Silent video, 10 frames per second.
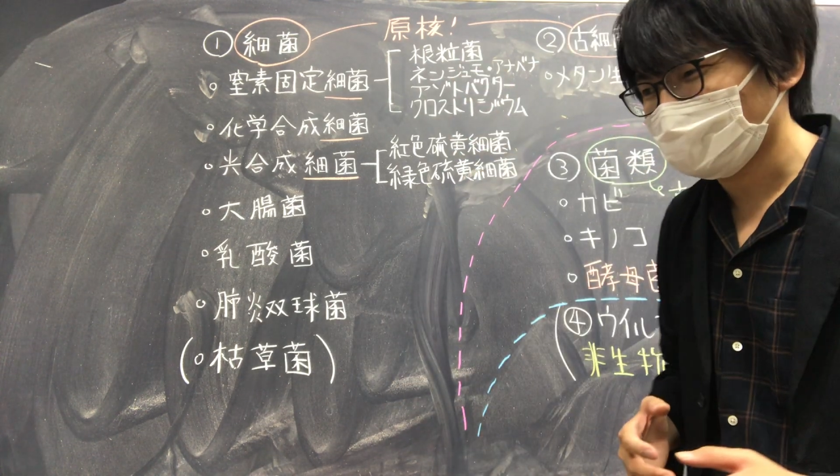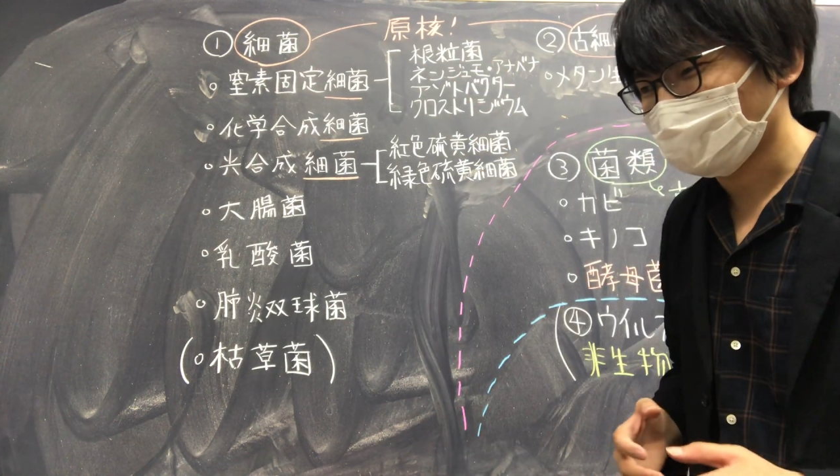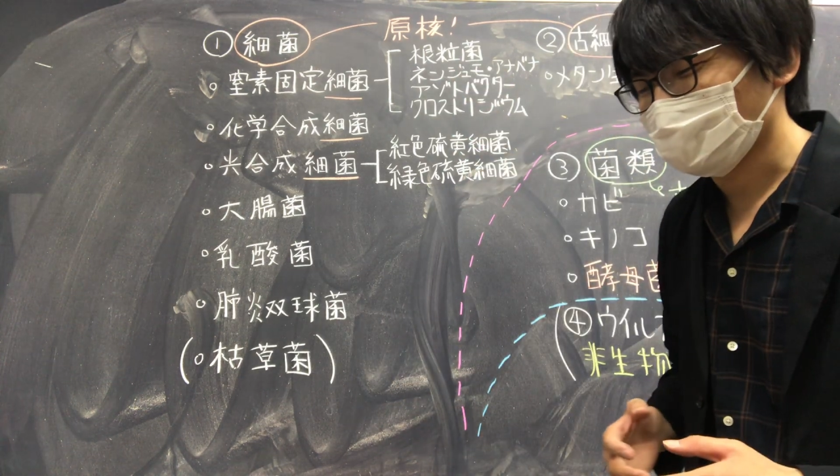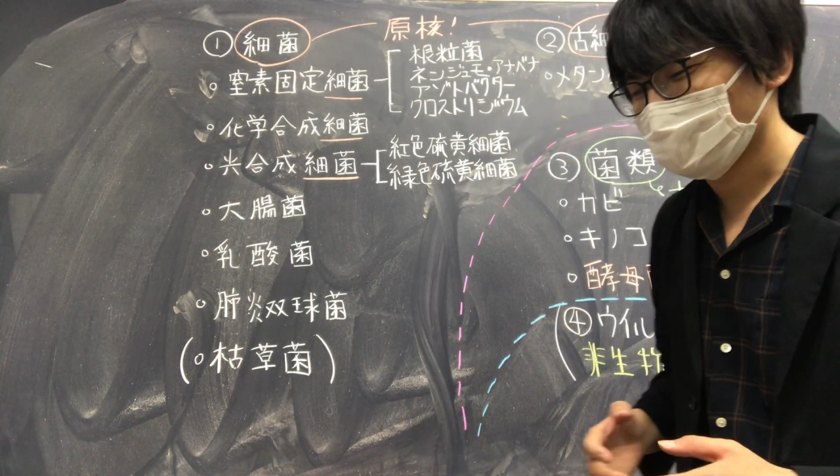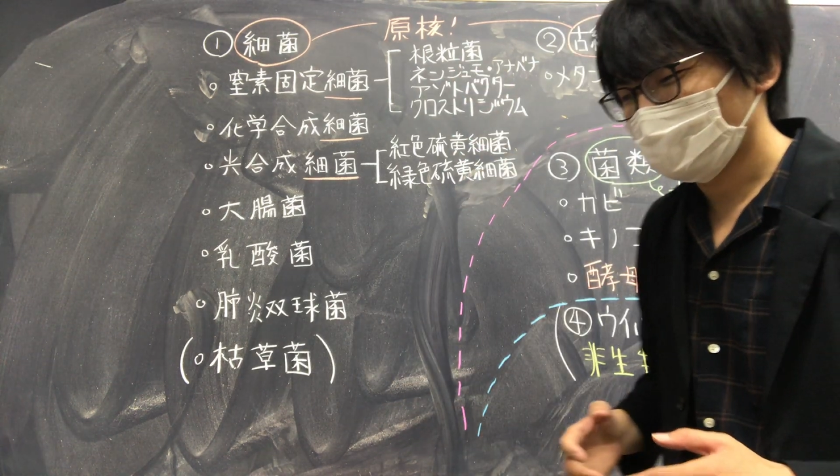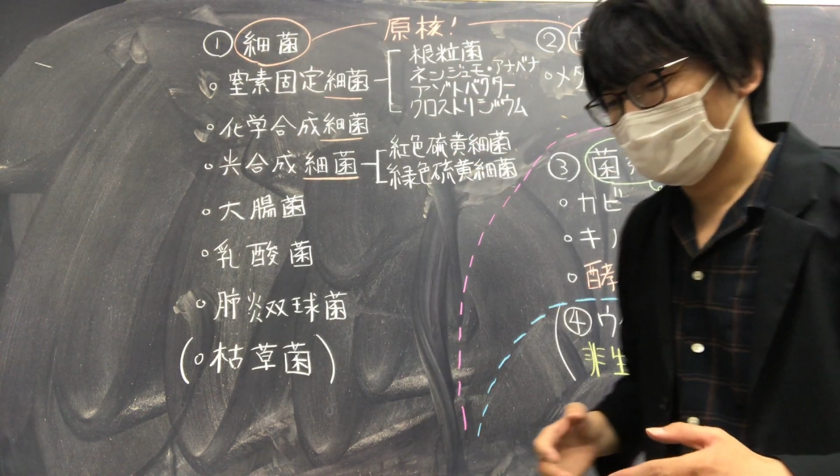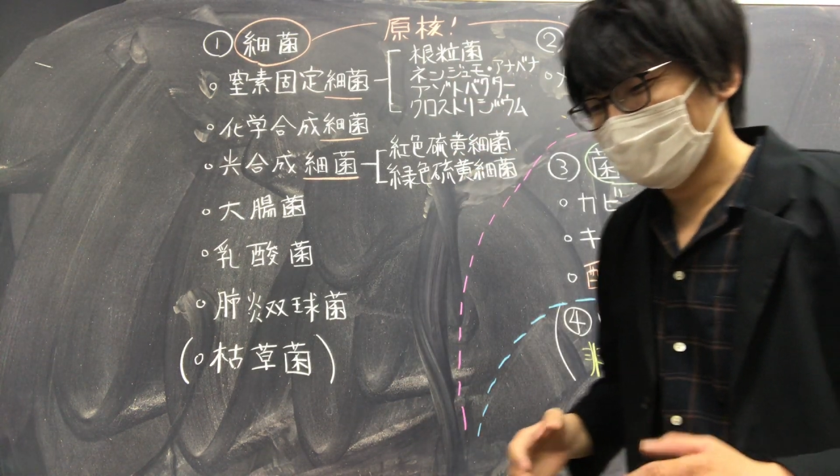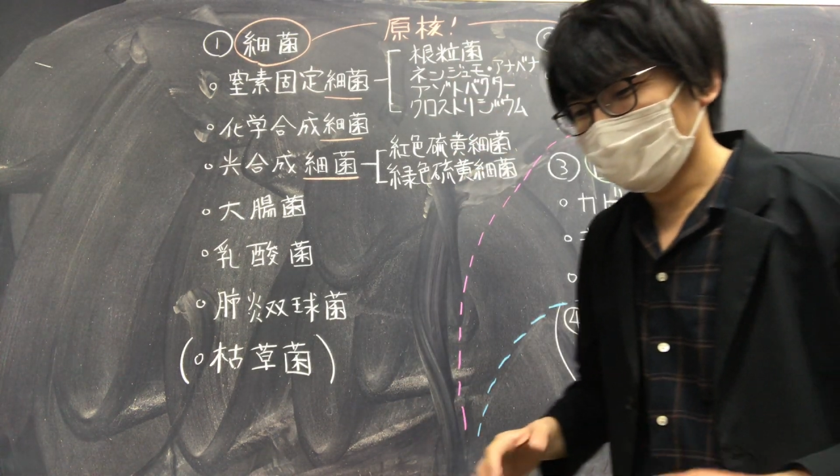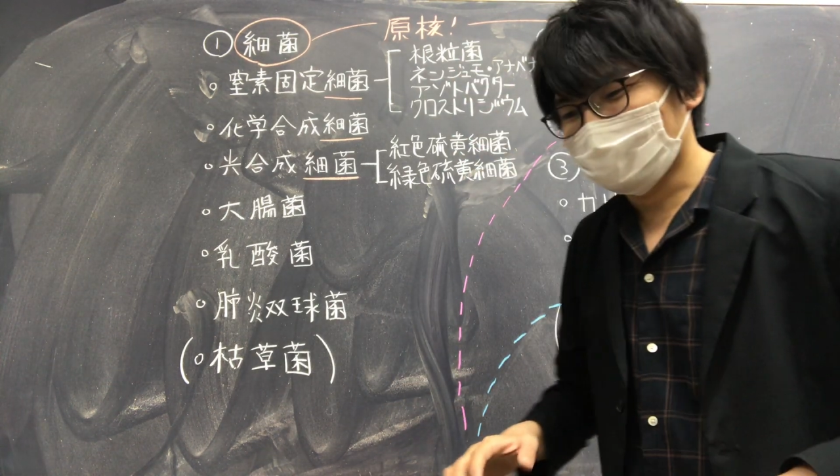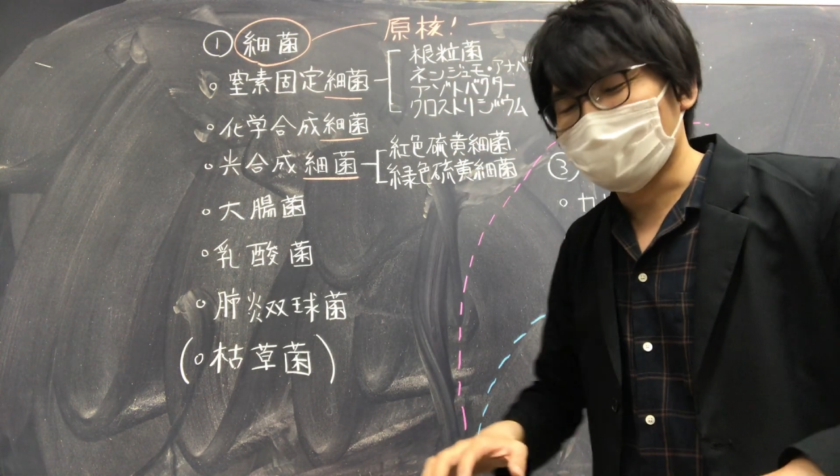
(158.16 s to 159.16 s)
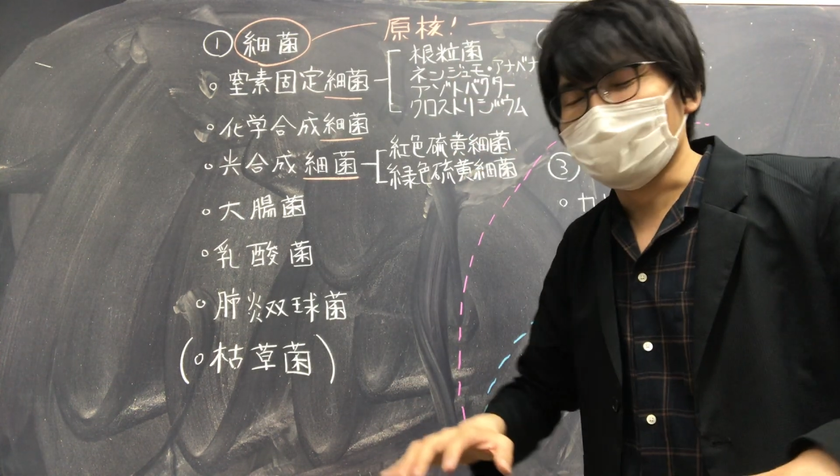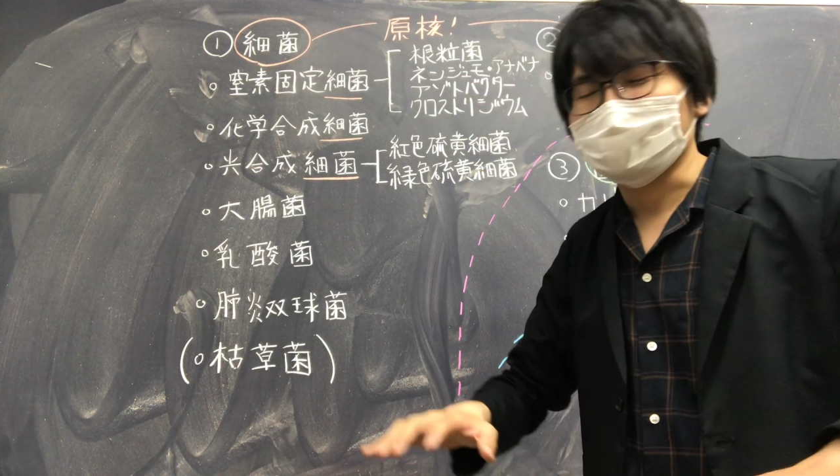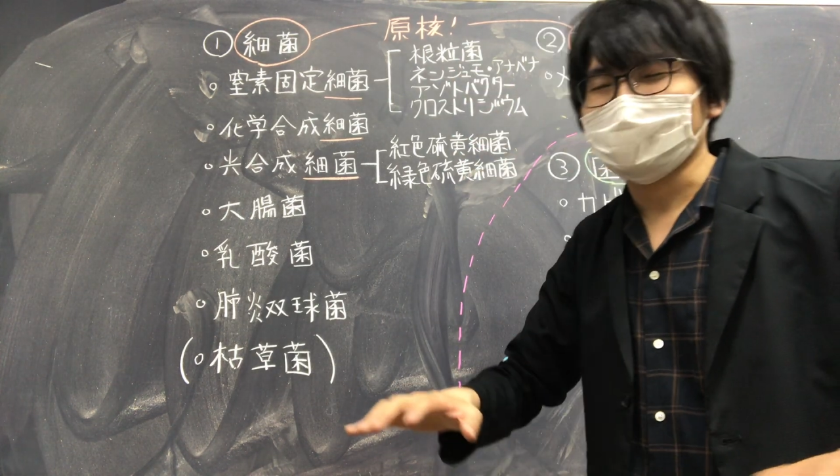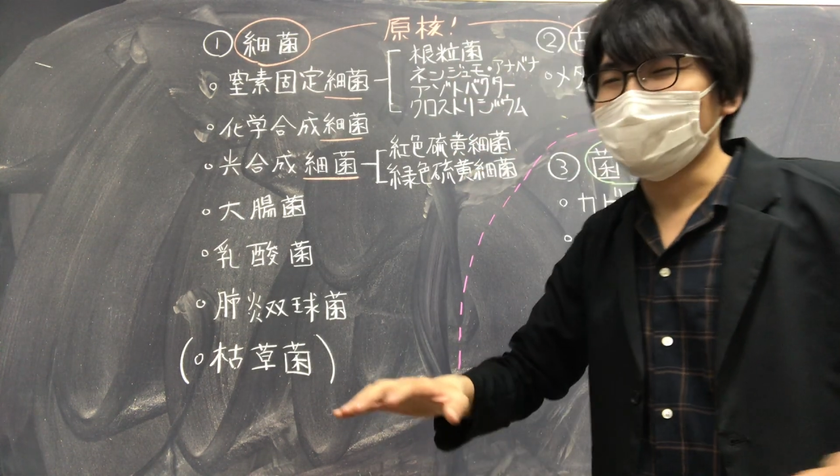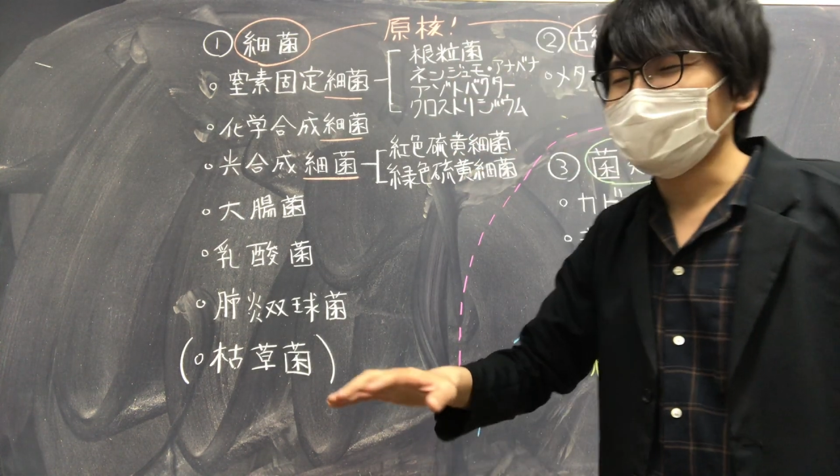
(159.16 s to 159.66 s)
らあめ
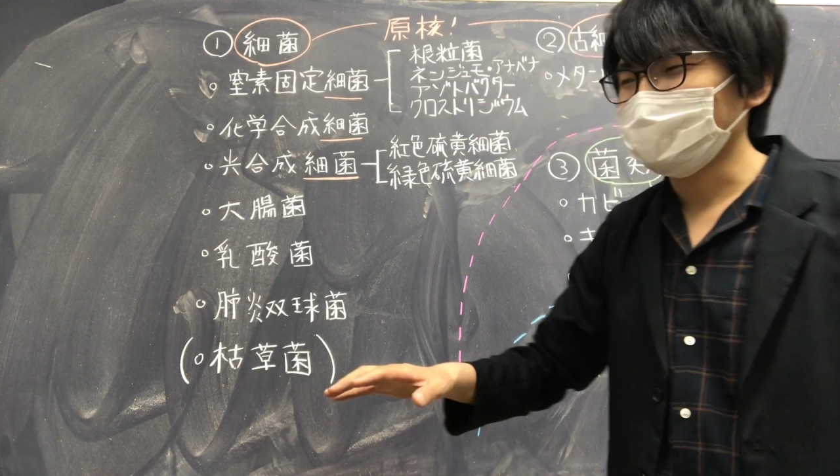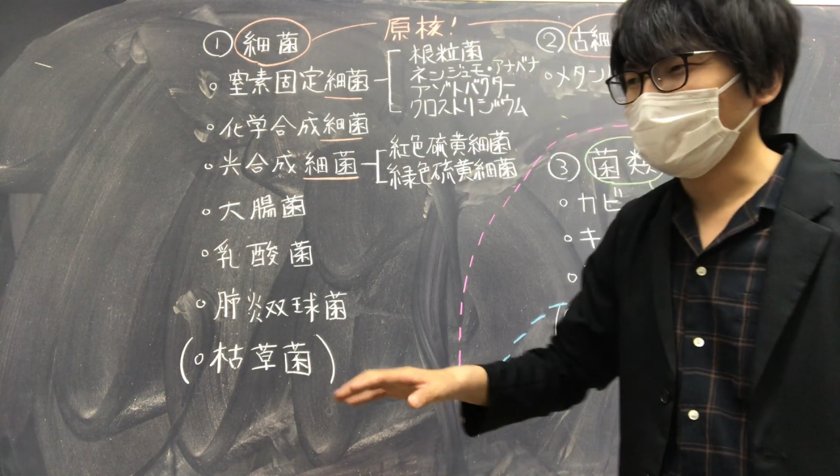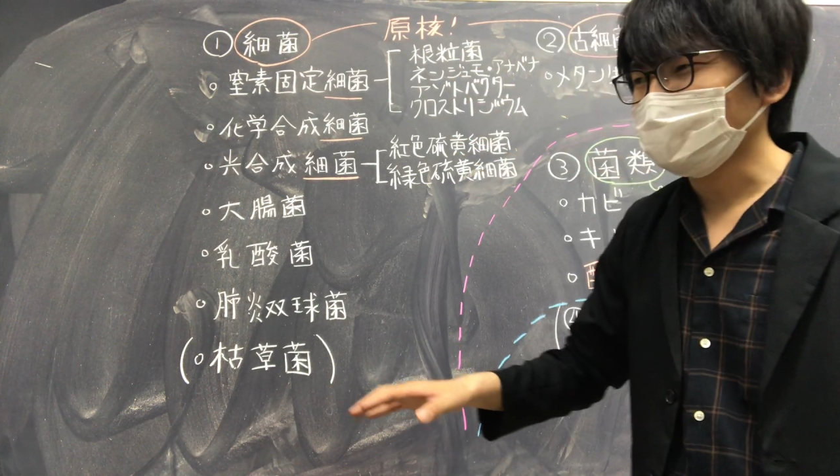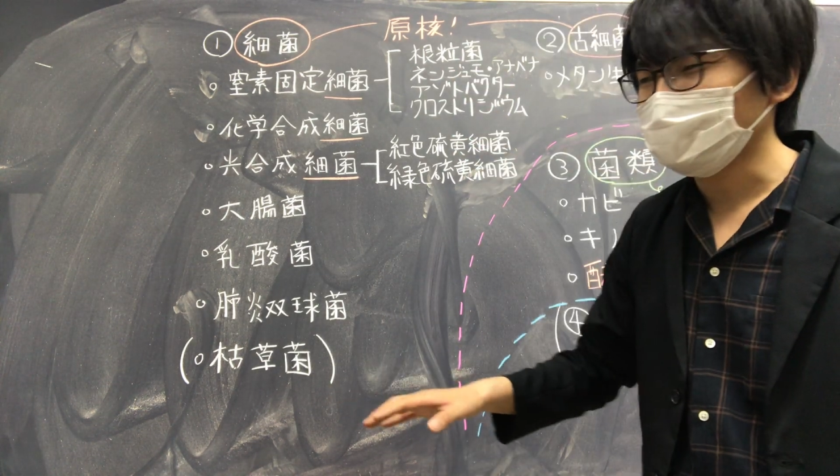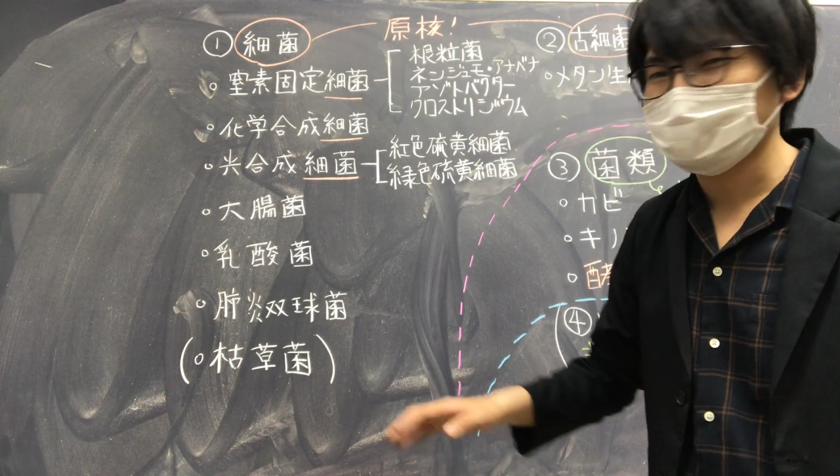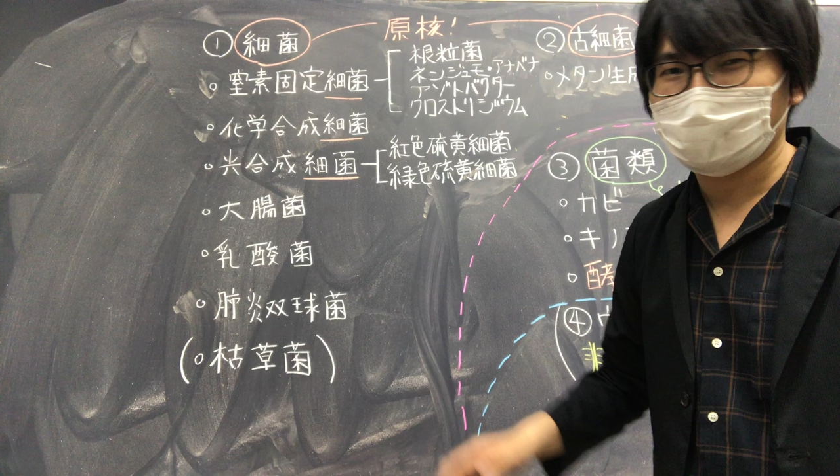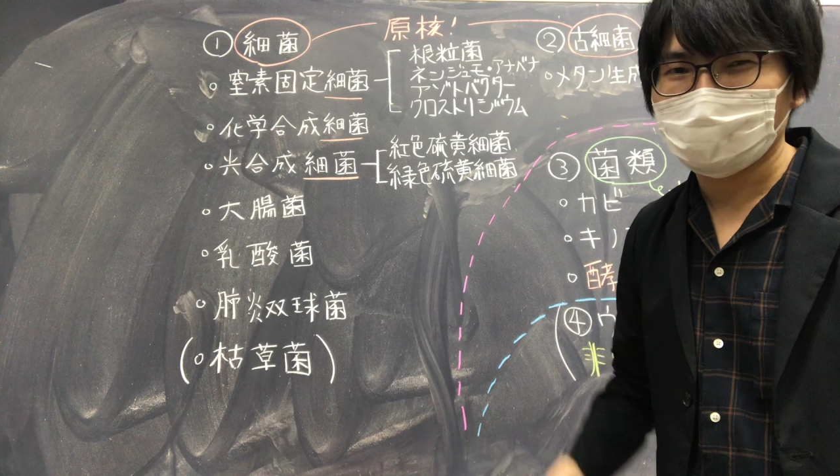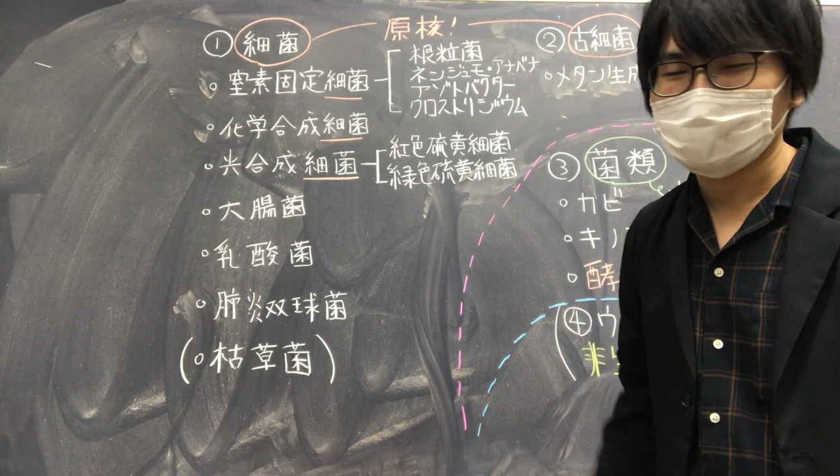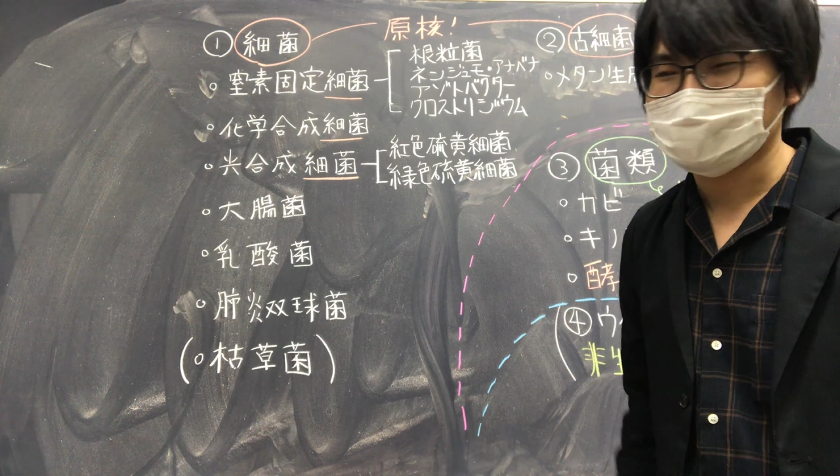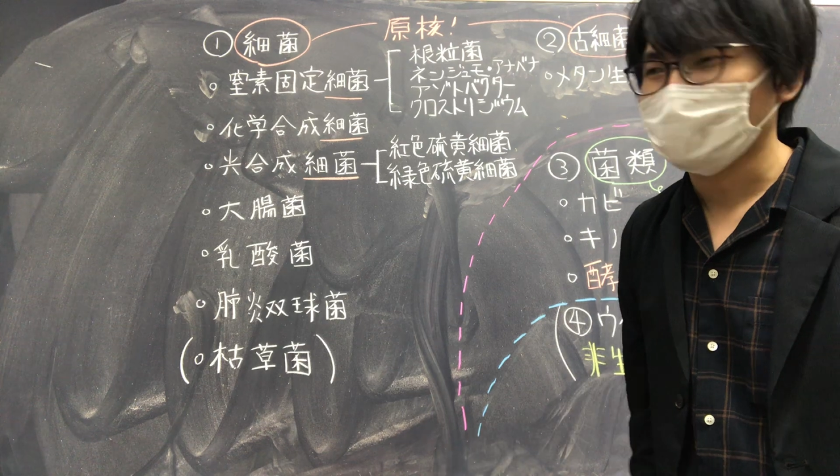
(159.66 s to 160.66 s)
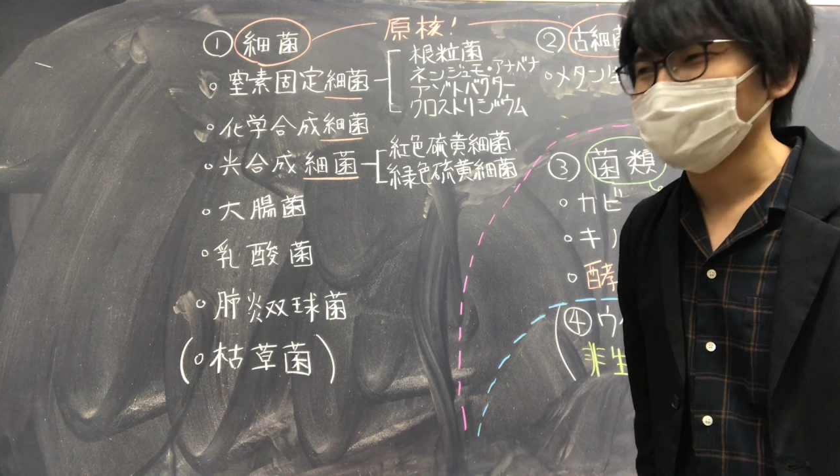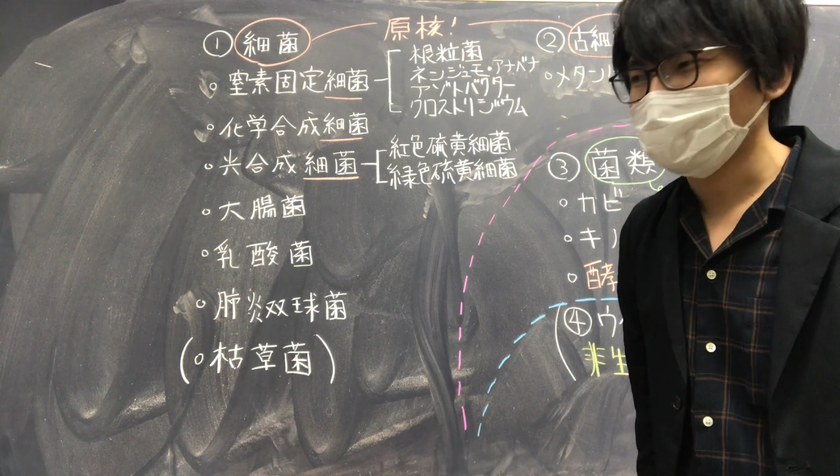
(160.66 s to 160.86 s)
ちゃめちゃ窒素化合物ある